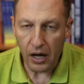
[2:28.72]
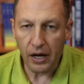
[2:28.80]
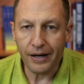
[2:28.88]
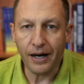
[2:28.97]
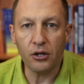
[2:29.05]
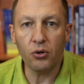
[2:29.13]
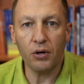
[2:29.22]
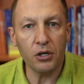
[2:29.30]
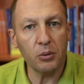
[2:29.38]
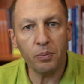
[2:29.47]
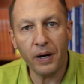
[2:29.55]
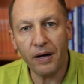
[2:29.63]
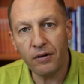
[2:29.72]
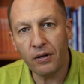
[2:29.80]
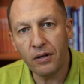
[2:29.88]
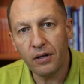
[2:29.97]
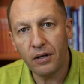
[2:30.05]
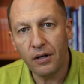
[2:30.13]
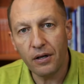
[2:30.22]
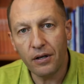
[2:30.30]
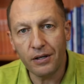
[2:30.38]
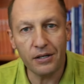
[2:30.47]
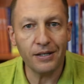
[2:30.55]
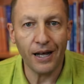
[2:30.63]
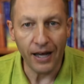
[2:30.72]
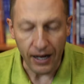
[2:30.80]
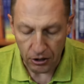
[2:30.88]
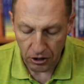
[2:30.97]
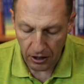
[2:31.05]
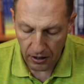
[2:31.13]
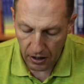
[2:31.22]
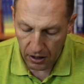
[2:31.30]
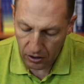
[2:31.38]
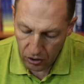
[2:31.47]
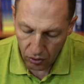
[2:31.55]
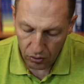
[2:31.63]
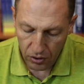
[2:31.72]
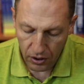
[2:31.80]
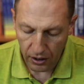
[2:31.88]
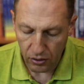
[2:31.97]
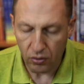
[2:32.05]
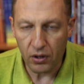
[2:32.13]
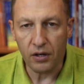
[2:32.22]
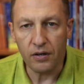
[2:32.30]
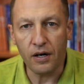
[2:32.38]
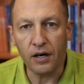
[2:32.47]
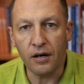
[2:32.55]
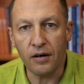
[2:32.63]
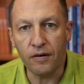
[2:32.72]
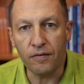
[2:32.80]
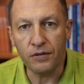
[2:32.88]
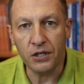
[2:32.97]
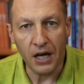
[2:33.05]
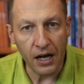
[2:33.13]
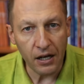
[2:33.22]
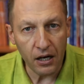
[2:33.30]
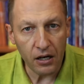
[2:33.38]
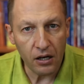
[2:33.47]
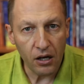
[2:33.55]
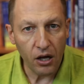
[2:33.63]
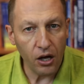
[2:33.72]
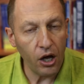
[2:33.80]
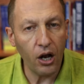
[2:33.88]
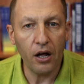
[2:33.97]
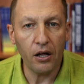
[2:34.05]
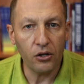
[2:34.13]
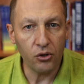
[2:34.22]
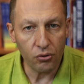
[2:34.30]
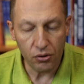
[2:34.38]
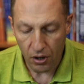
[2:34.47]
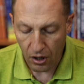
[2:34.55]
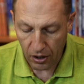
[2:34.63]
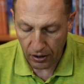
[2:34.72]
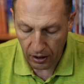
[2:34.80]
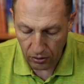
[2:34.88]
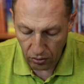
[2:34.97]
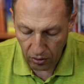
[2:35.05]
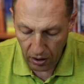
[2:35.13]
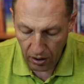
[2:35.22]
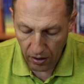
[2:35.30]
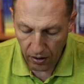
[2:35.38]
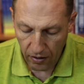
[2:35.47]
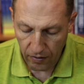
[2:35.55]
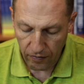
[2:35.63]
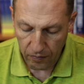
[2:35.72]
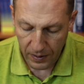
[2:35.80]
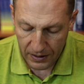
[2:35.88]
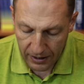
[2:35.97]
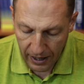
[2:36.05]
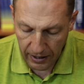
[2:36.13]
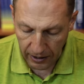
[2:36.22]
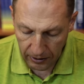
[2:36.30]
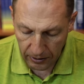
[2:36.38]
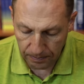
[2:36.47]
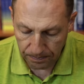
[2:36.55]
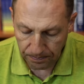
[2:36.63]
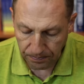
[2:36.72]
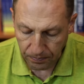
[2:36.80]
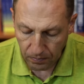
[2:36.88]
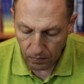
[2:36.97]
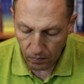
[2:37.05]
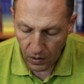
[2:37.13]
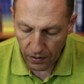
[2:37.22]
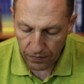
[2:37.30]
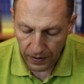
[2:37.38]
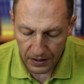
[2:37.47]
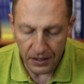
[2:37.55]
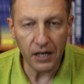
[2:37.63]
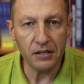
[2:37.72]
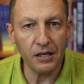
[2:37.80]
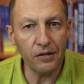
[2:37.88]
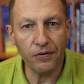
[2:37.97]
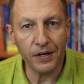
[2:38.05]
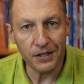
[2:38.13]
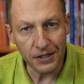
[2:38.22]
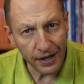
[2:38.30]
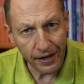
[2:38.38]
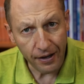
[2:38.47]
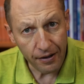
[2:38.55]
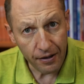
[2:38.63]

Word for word: который же Павел настоящий? тот, который а, в деяниях, или тот, который а, в посланиях. Фарисей – сын фарисея,